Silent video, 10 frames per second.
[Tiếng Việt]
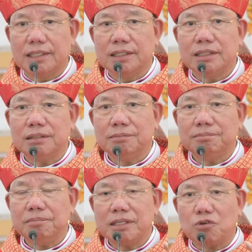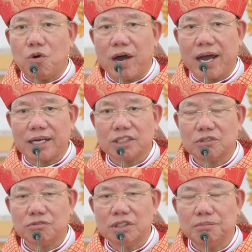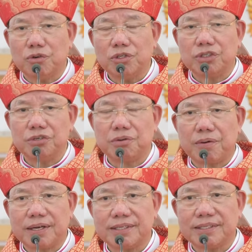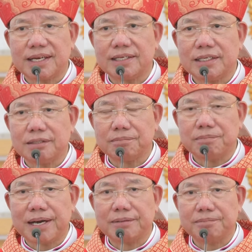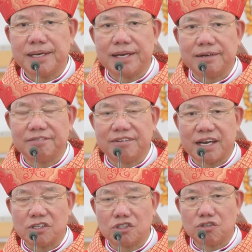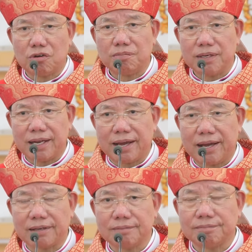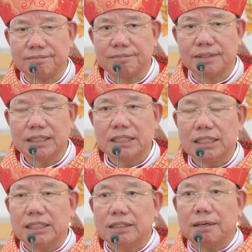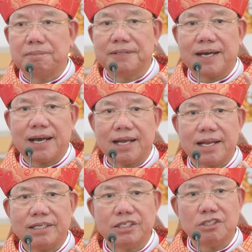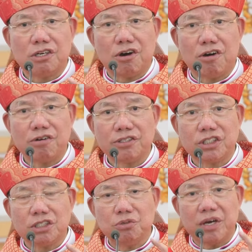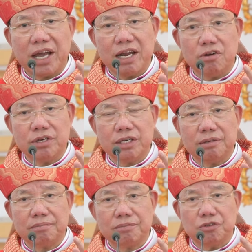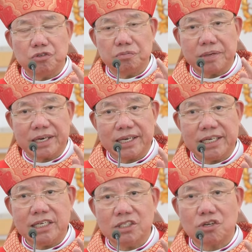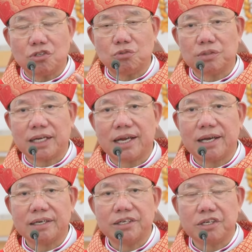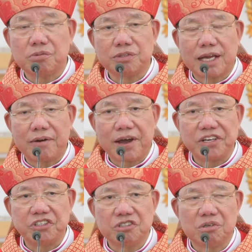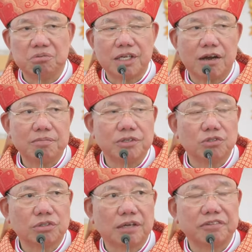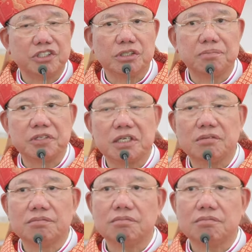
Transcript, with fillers: những bất hòa trong những mối tương quan gia đình, bạn bè và xóm làng. Thập giá là những khó chịu hệ lụy mà khi do chúng ta là người công giáo hai chữ công giáo mà chúng ta phải chấp nhận